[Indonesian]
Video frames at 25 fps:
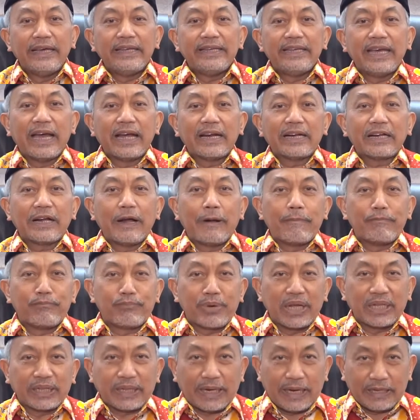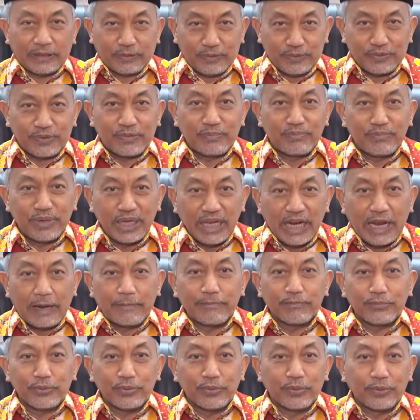yang
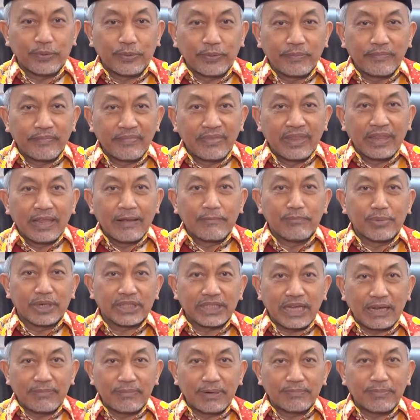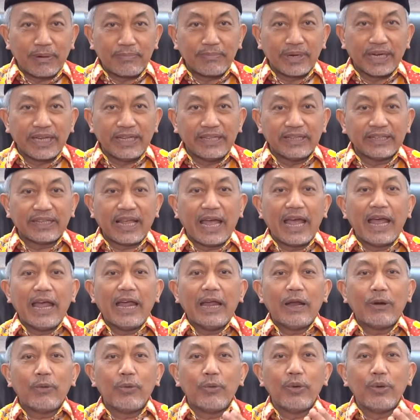ke-490 bersama pemerintah,